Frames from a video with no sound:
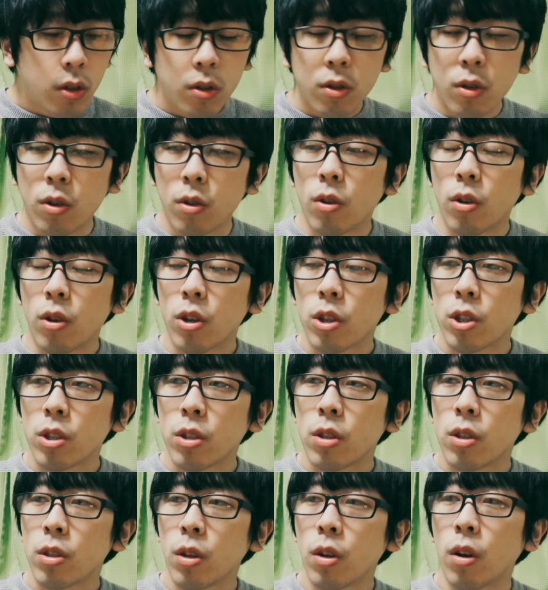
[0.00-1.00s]
いや駄菓
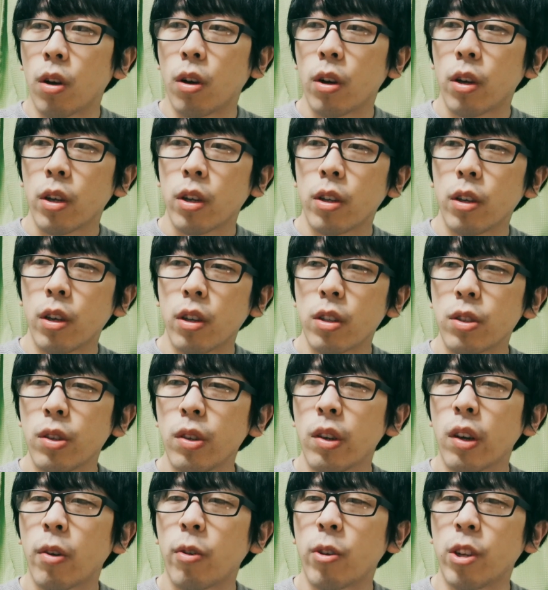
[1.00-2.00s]
子ってさ安
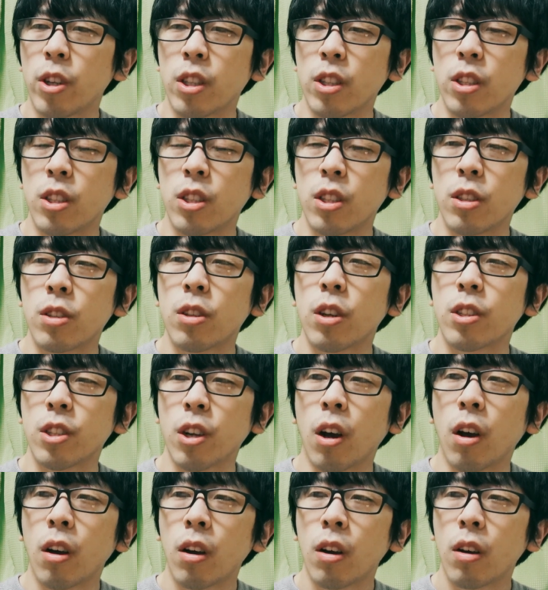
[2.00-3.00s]
い代わりに小さいじゃん